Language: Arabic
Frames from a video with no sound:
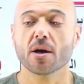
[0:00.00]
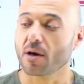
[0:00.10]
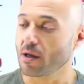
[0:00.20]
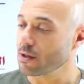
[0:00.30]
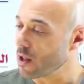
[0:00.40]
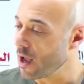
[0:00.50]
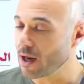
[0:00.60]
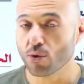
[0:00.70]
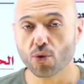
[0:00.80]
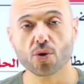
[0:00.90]
راح يطلع
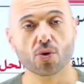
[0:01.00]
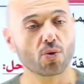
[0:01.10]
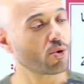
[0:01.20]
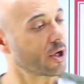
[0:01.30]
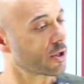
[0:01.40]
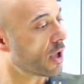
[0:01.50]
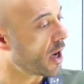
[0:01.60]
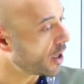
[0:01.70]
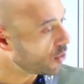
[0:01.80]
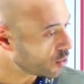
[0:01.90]
حل هون وراح يطلع
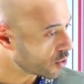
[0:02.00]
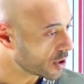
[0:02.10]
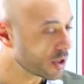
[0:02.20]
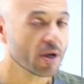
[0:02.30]
حل هون